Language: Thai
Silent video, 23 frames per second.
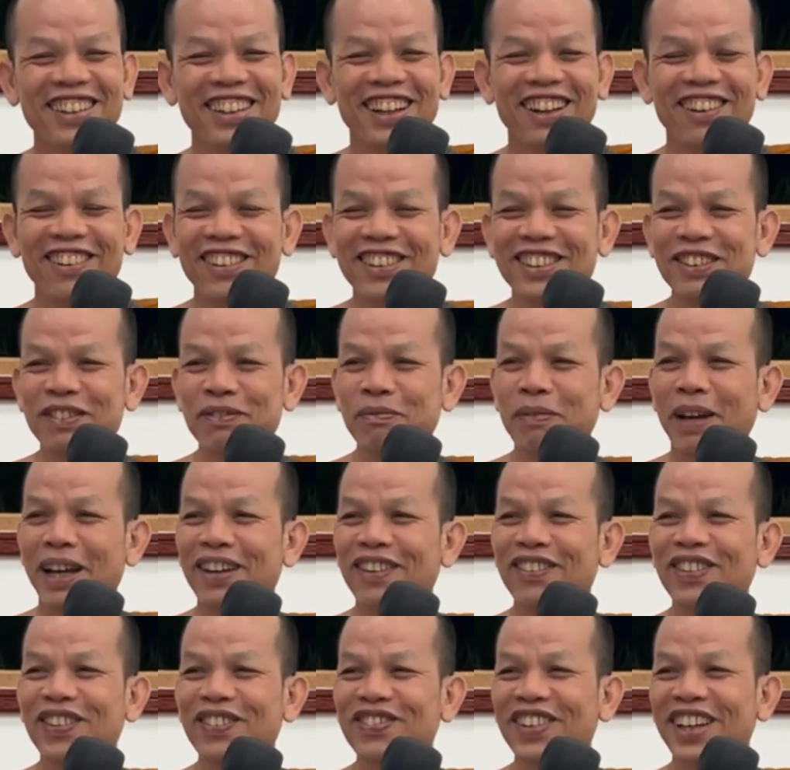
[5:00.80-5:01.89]
เดี๋ยวเขาสิไป
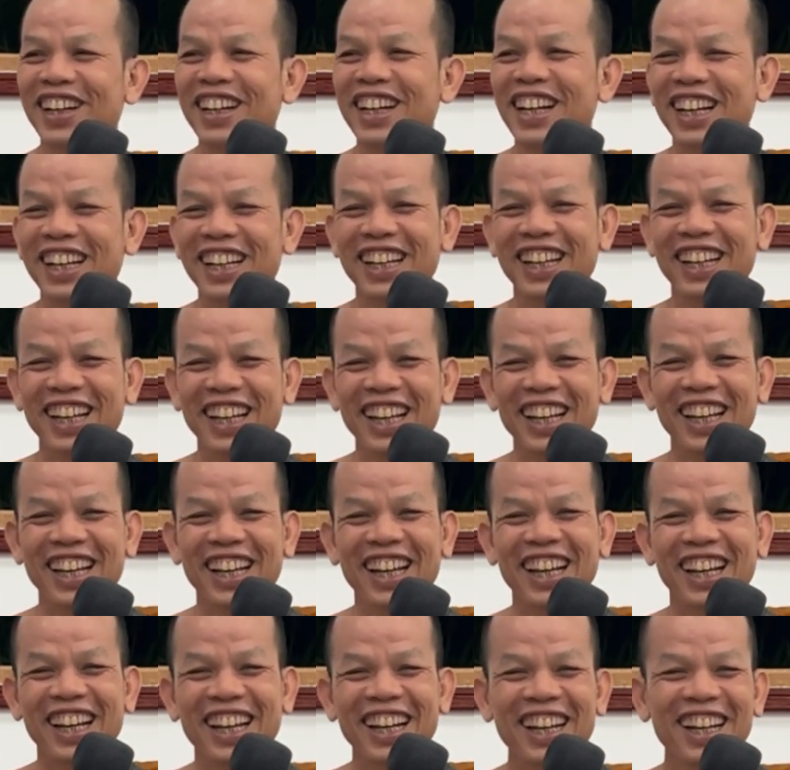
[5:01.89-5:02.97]
ว่าเป็น
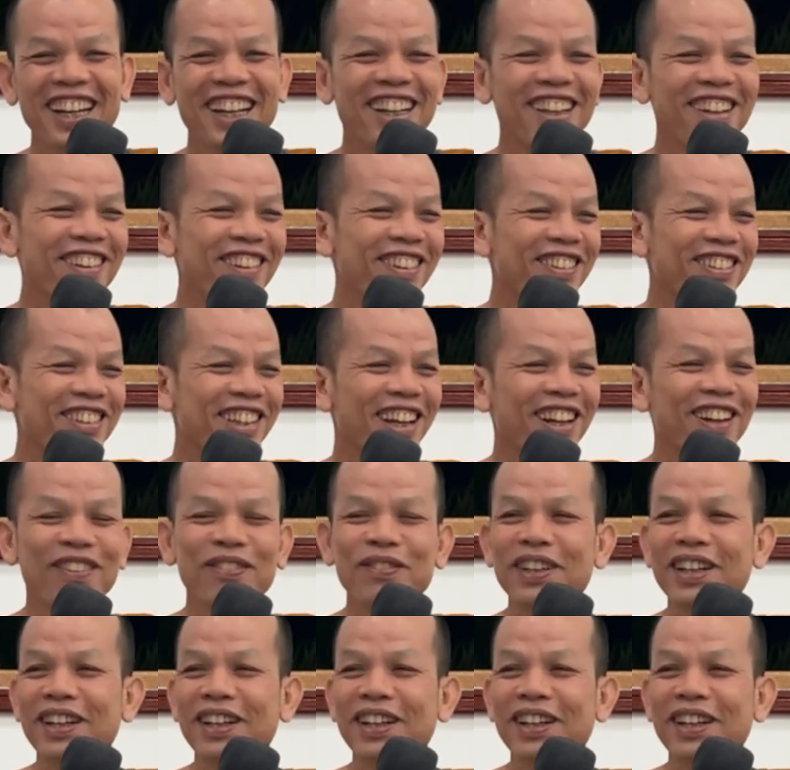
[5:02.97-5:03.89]
แต่เรา